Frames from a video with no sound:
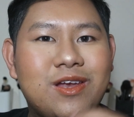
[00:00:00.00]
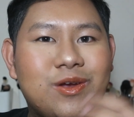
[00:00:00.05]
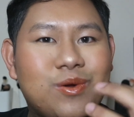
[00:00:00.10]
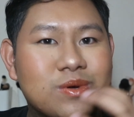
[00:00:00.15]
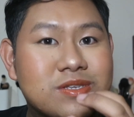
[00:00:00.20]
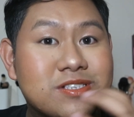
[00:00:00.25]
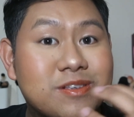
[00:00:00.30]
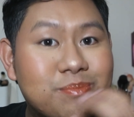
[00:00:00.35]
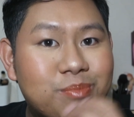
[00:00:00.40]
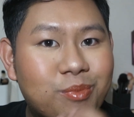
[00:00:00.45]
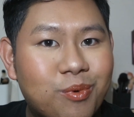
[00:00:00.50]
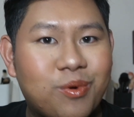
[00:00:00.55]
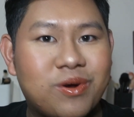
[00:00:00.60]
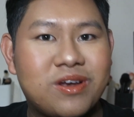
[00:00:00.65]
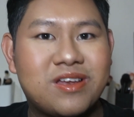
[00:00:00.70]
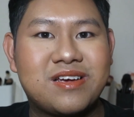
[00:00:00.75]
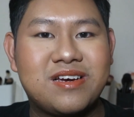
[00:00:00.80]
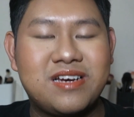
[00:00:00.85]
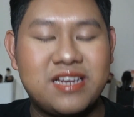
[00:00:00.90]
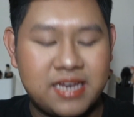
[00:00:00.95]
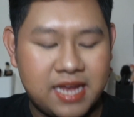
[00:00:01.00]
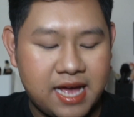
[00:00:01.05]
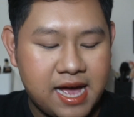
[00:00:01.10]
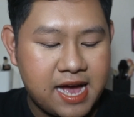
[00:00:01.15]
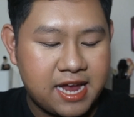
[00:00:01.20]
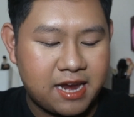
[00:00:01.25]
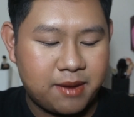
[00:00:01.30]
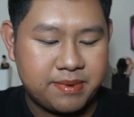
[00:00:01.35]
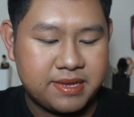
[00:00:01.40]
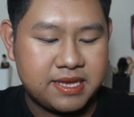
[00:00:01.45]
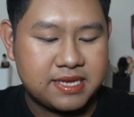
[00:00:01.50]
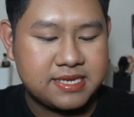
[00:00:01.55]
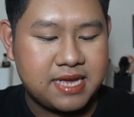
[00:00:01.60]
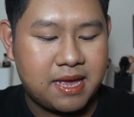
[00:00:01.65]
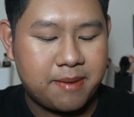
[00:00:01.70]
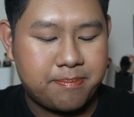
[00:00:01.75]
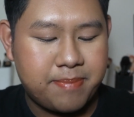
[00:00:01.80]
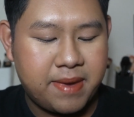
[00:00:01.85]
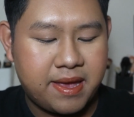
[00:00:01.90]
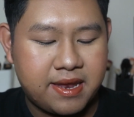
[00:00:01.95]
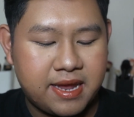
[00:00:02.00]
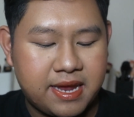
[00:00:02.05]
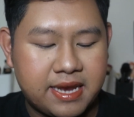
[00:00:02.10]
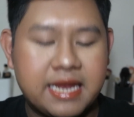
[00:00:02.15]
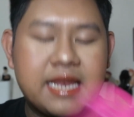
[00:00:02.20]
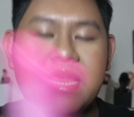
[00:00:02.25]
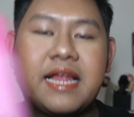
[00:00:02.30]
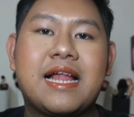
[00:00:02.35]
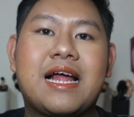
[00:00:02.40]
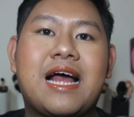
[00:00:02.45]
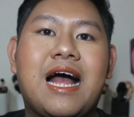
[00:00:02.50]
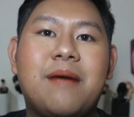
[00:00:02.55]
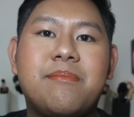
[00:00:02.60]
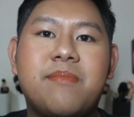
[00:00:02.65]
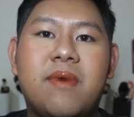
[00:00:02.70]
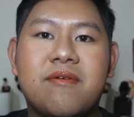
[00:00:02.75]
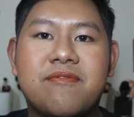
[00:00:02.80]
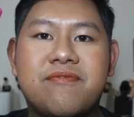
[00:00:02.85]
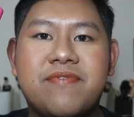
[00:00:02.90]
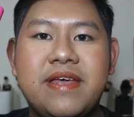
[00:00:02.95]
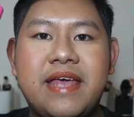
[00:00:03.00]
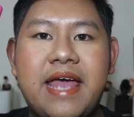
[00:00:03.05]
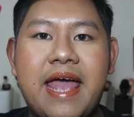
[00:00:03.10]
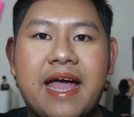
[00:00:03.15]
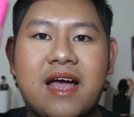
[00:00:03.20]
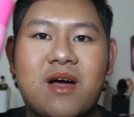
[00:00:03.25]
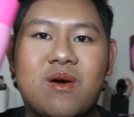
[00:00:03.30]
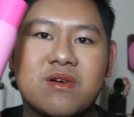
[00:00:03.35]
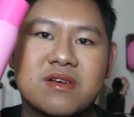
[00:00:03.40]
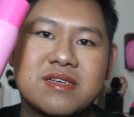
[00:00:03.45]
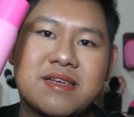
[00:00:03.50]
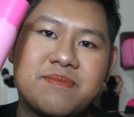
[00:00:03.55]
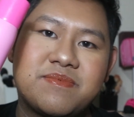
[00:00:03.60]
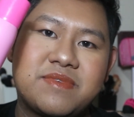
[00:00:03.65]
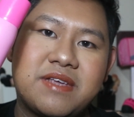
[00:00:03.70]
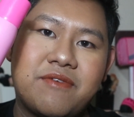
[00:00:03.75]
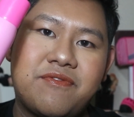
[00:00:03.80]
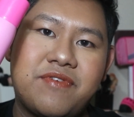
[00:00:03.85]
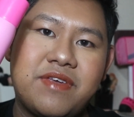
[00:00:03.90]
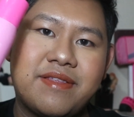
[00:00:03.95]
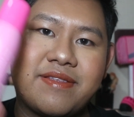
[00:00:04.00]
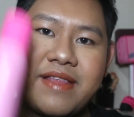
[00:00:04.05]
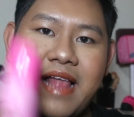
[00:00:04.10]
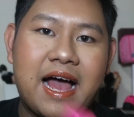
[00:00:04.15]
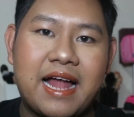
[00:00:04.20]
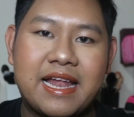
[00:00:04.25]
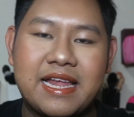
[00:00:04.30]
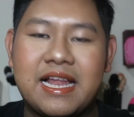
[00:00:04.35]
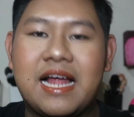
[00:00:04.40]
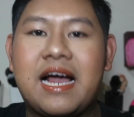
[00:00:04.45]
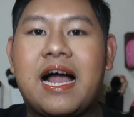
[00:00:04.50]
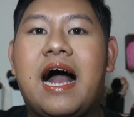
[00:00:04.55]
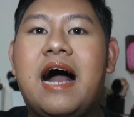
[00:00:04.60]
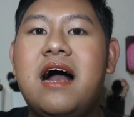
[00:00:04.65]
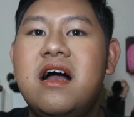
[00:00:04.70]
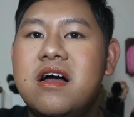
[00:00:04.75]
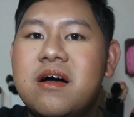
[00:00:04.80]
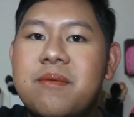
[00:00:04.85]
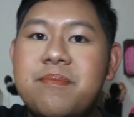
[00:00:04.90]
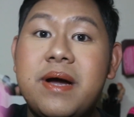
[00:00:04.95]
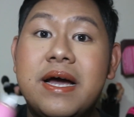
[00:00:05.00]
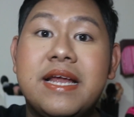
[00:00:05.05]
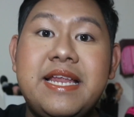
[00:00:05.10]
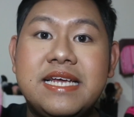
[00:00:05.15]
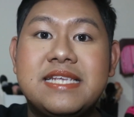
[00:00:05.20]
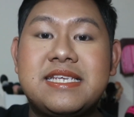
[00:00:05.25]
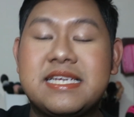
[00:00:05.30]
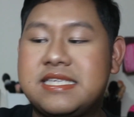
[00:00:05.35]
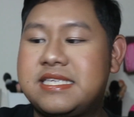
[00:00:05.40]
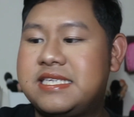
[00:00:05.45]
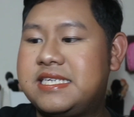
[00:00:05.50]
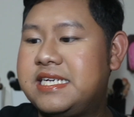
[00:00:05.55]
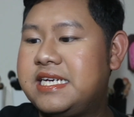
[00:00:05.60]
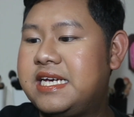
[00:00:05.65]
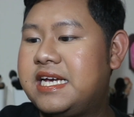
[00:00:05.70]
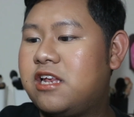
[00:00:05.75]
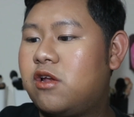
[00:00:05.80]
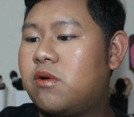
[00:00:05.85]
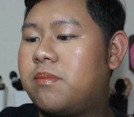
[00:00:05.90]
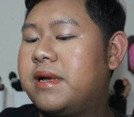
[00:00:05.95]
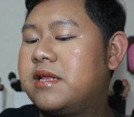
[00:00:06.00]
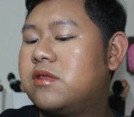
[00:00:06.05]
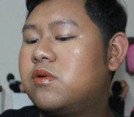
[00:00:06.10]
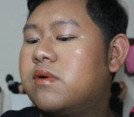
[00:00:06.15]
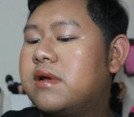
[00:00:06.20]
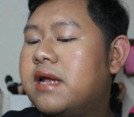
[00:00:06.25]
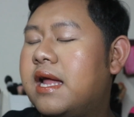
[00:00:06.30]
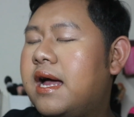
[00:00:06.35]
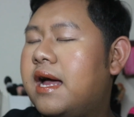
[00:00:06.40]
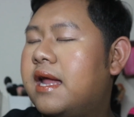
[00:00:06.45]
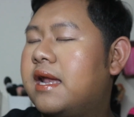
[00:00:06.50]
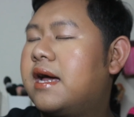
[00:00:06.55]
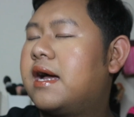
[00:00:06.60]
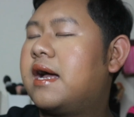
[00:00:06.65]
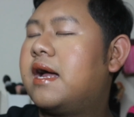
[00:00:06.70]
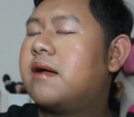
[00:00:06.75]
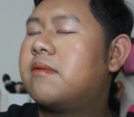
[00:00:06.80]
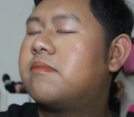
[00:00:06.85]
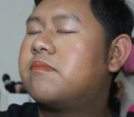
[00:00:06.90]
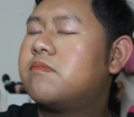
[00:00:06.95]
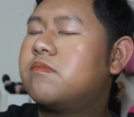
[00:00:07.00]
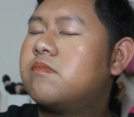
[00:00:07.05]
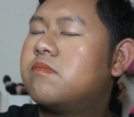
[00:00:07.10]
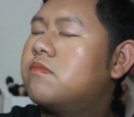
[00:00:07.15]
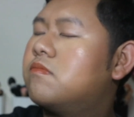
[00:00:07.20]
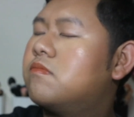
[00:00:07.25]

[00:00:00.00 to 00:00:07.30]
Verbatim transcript: ดูสมูทขึ้นนะคะเดี๋ยวเบสจะใช้เป็นอันนี้เลยนะคะมอร์ฟี่เอ็กของกับเจฟฟี่สตาร์นี้นะคะ เพื่อที่จะฉีดลงไปทั่วหน้านะคะ